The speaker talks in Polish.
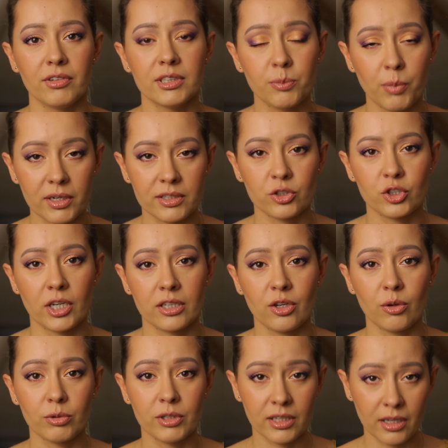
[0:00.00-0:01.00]
więc bardzo
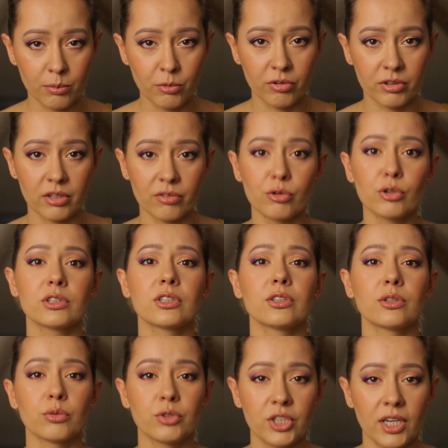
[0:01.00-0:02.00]
rzadko, bo tak jak mówię, te
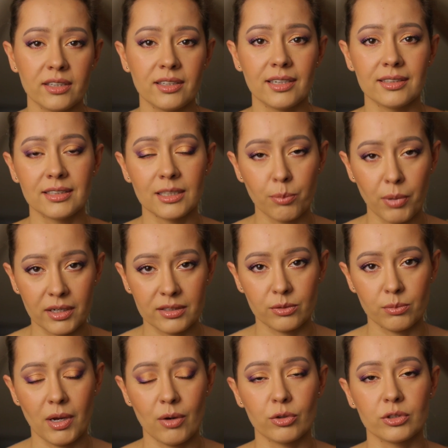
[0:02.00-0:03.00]
włoski są cienkie, jest ich
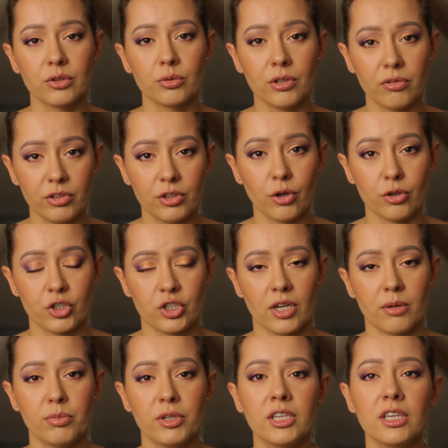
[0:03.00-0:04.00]
bardzo mało, są
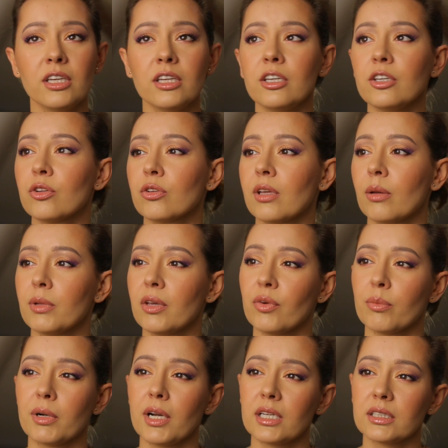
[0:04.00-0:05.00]
niewidoczne. Bikini, no tam nie
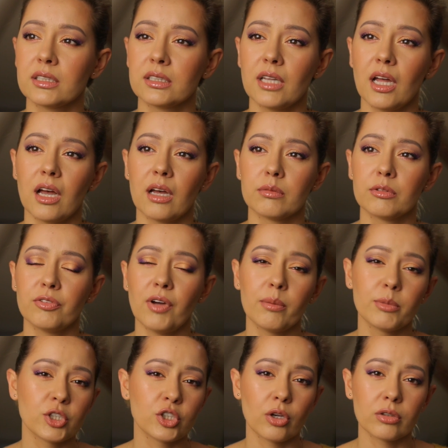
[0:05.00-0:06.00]
wiem, raz na
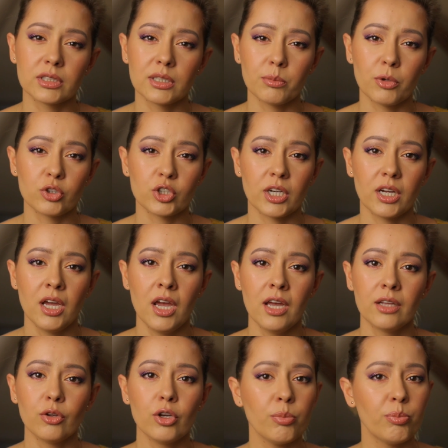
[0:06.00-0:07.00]
dwa miesiące może.
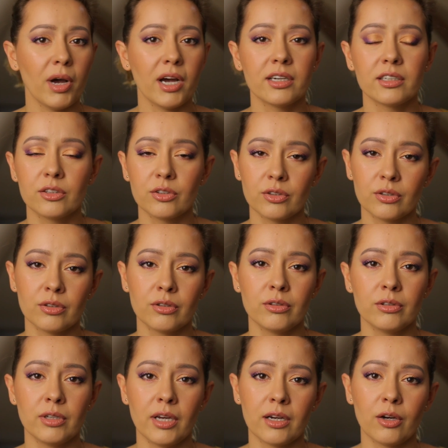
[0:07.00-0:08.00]
No i pachy
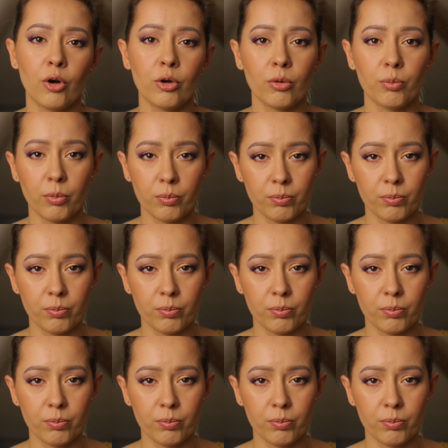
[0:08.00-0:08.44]
to jak, o,